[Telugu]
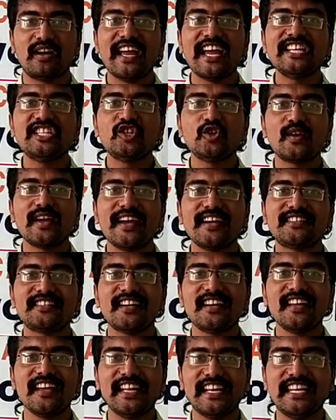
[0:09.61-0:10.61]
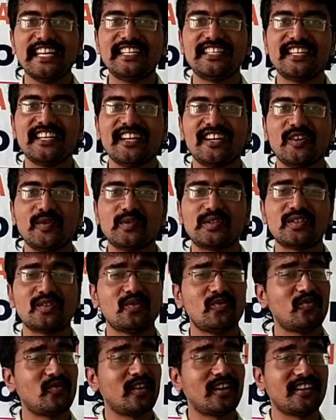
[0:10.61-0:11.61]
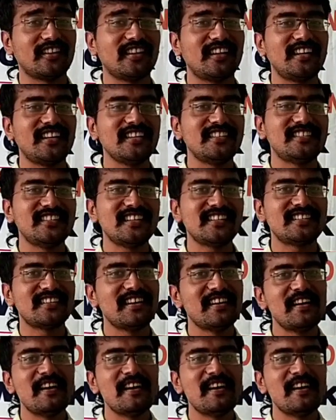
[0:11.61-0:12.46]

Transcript: ఎడ్యుకేషన్ ఇనిషియేటివ్స్ ఫర్ ద టీచర్స్